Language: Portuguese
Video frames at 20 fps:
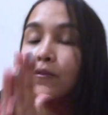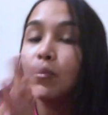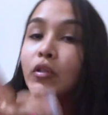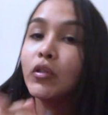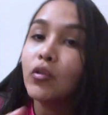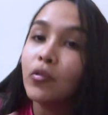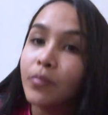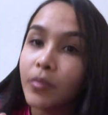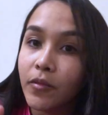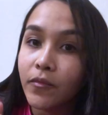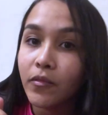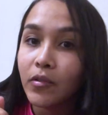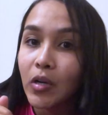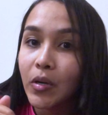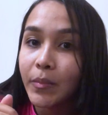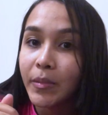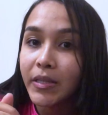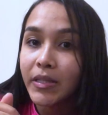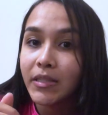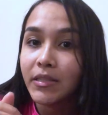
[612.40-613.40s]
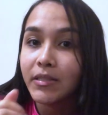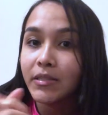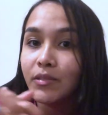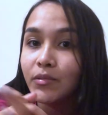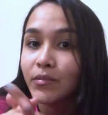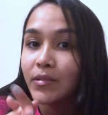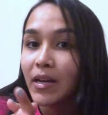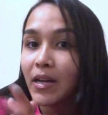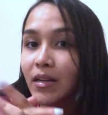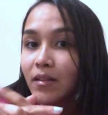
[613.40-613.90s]
Vou ir comprar o fogão amanhã e
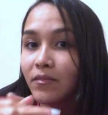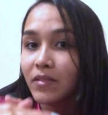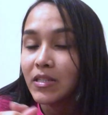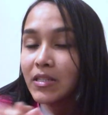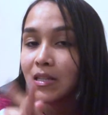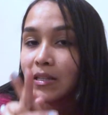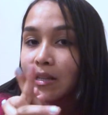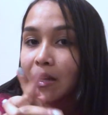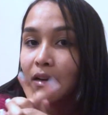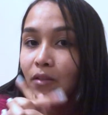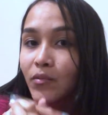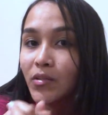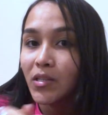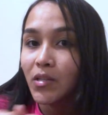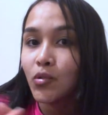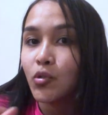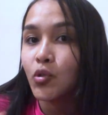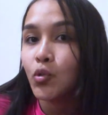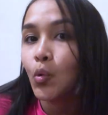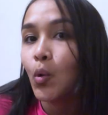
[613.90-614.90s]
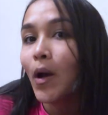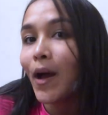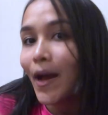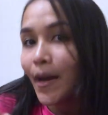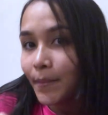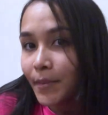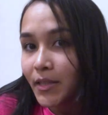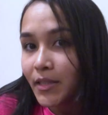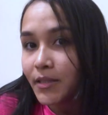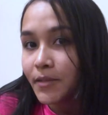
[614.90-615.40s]
o cara vai instalar o exaustor
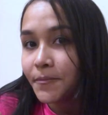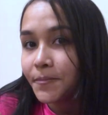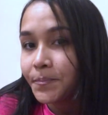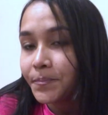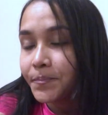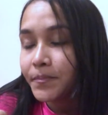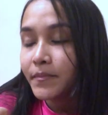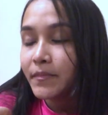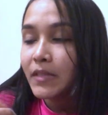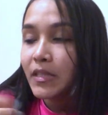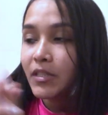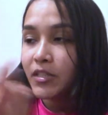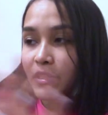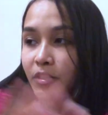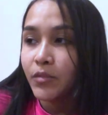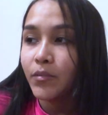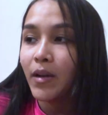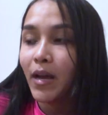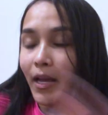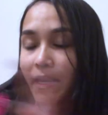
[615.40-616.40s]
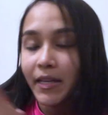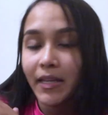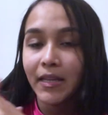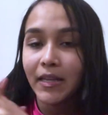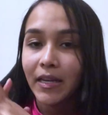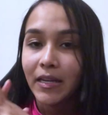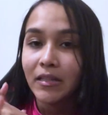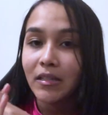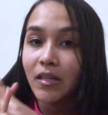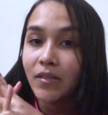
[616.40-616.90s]
amanhã. Tinha um carinha
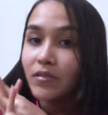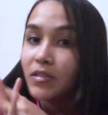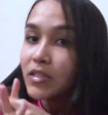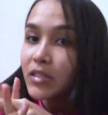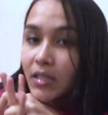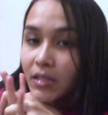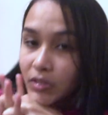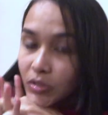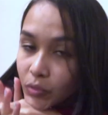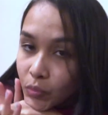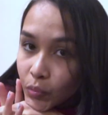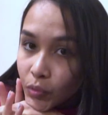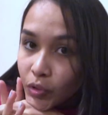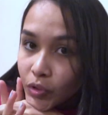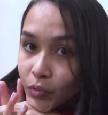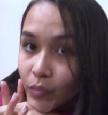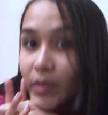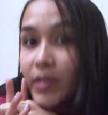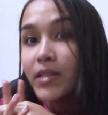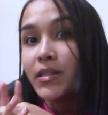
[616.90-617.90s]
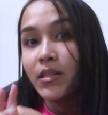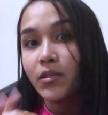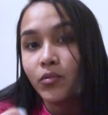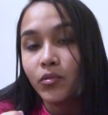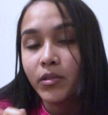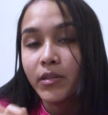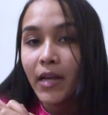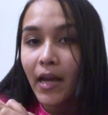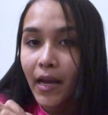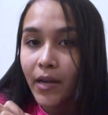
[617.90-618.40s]
lá que tava instalando hoje o
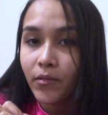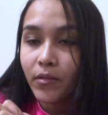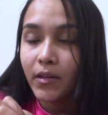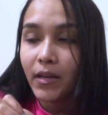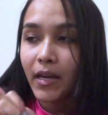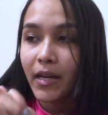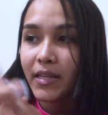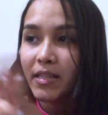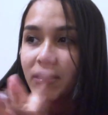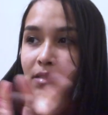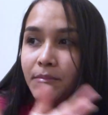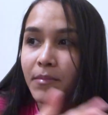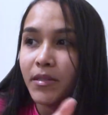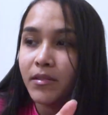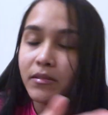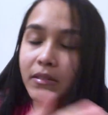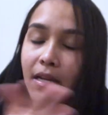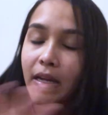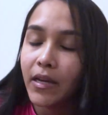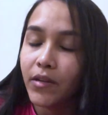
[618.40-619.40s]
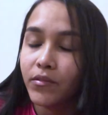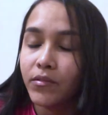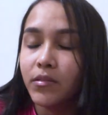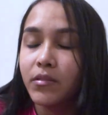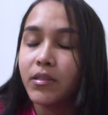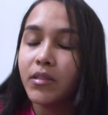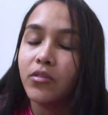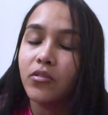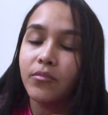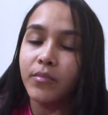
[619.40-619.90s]
aquecedor da água, aquecimento da água, não
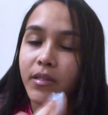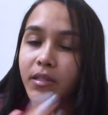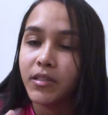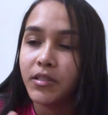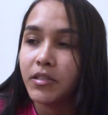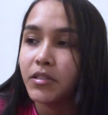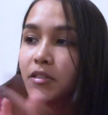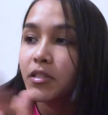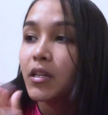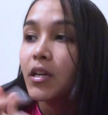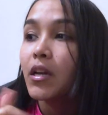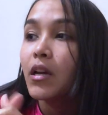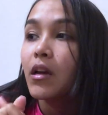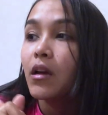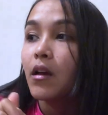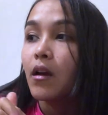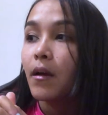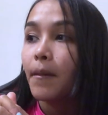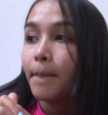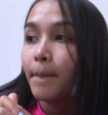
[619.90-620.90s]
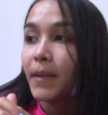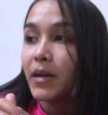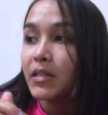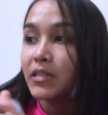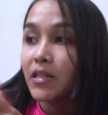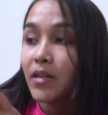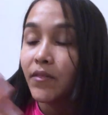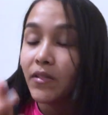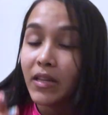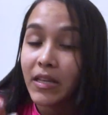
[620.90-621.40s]
sei como é que diz, mas
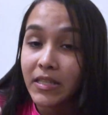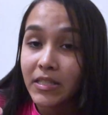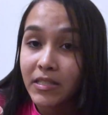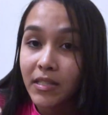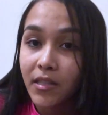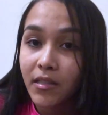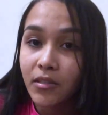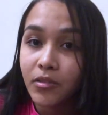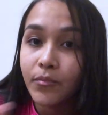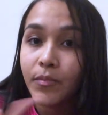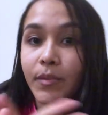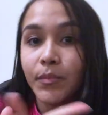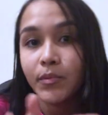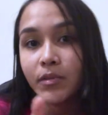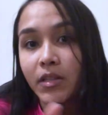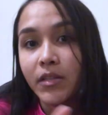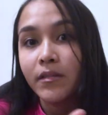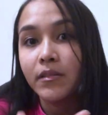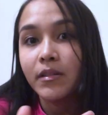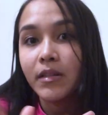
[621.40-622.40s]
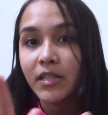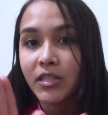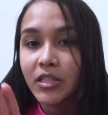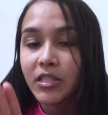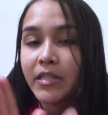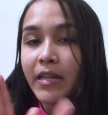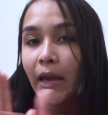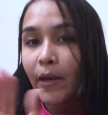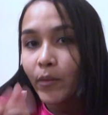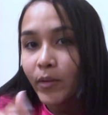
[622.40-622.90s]
estava lá instalando para poder a
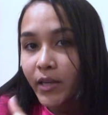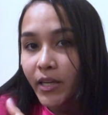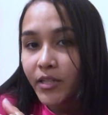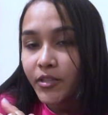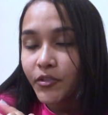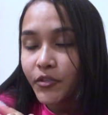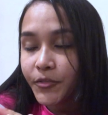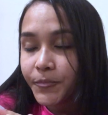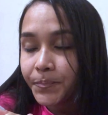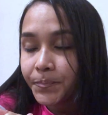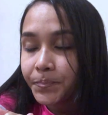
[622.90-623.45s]
gente ter água quente.